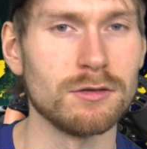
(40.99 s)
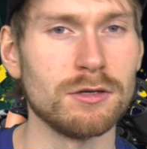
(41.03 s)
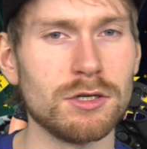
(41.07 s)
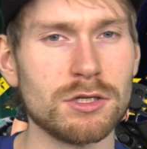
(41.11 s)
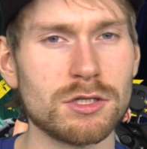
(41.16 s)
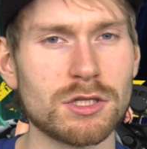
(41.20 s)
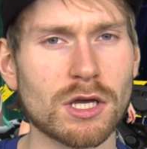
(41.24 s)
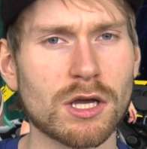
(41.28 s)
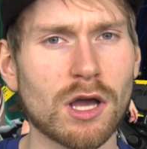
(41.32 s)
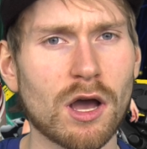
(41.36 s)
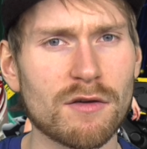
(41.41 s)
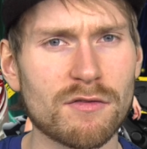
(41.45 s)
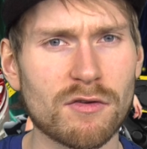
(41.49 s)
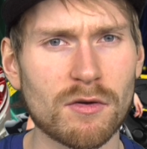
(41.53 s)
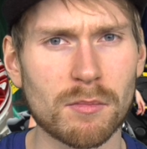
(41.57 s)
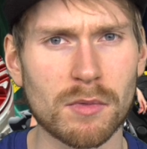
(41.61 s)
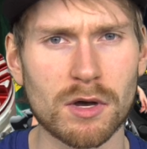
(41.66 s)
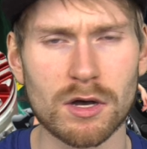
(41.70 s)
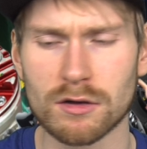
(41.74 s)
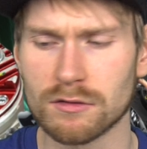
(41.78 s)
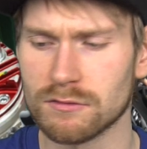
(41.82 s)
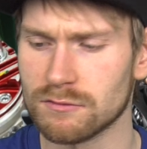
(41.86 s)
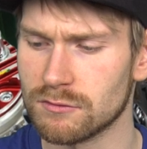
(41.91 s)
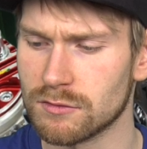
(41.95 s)
Ich denke einfach
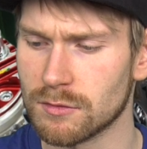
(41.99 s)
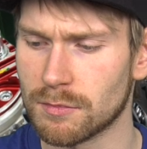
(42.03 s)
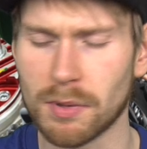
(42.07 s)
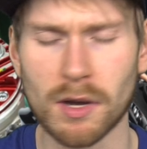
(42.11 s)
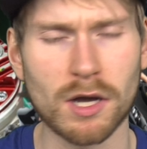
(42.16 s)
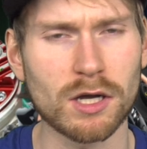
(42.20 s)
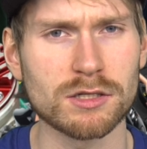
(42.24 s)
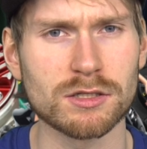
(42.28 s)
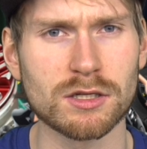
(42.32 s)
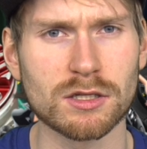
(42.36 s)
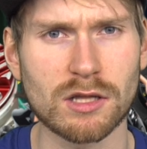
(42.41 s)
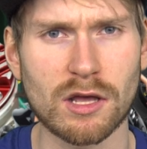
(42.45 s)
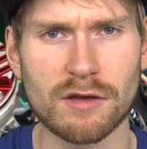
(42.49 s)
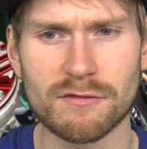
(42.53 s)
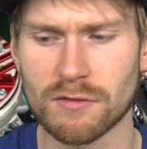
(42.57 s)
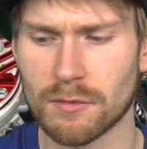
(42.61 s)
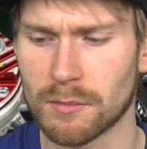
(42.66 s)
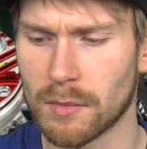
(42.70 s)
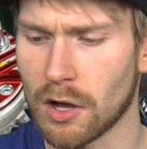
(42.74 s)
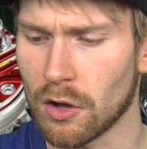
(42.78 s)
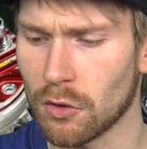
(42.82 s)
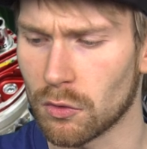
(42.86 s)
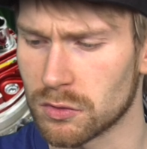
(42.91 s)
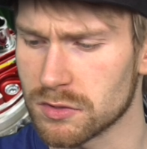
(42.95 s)
mal, wir packen das einfach
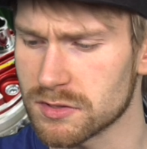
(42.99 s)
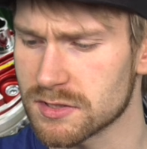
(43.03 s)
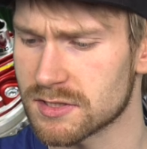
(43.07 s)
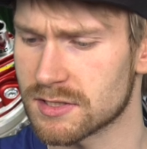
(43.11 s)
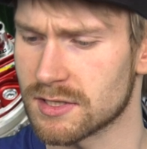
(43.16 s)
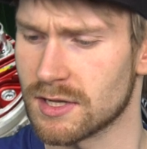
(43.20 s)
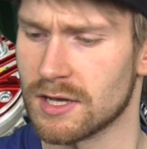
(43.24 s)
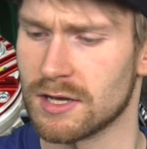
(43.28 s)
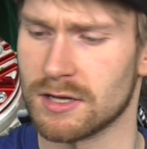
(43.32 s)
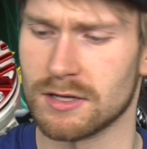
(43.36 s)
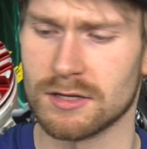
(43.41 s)
mal aus.